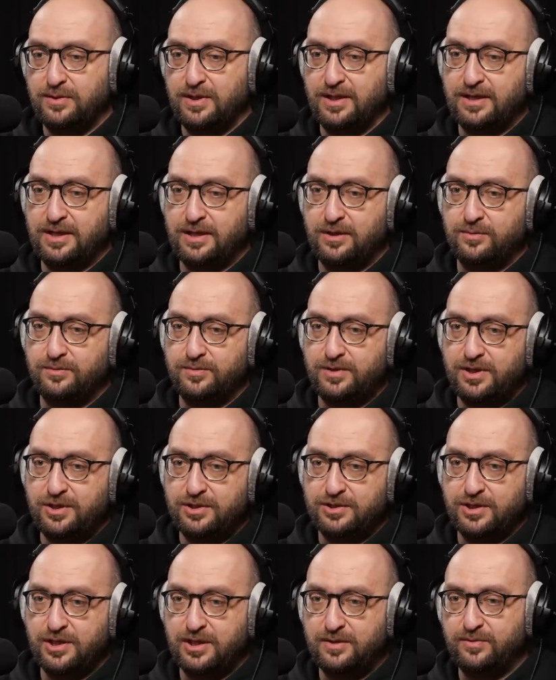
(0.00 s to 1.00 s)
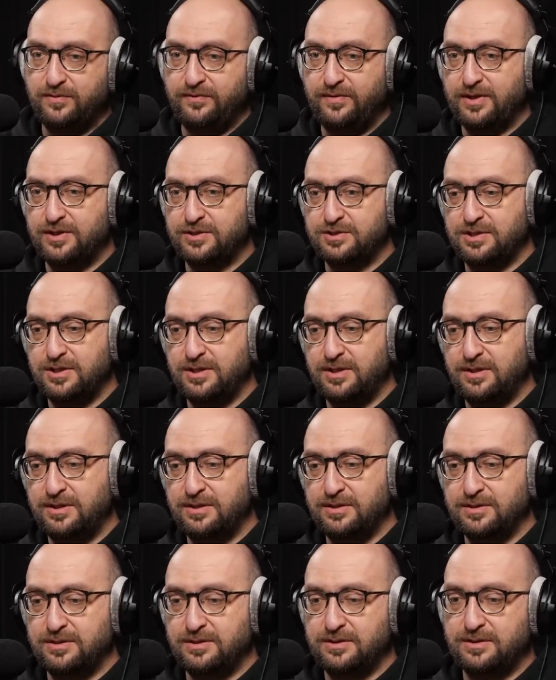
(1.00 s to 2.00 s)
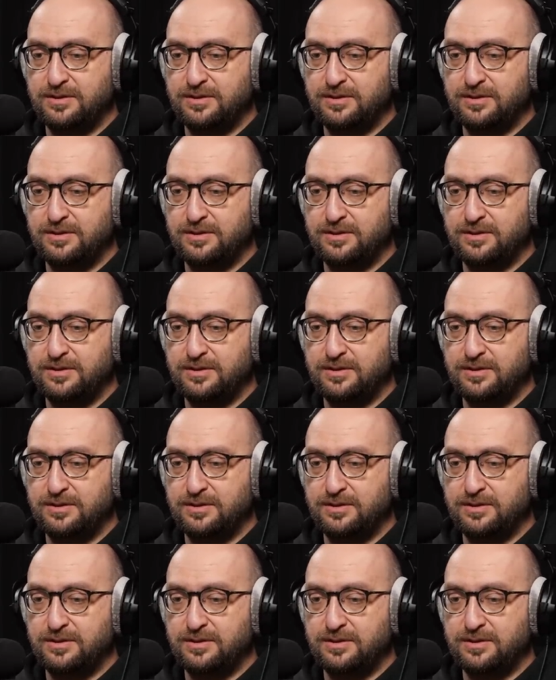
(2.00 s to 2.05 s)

ulegają mniejszej albo większej e,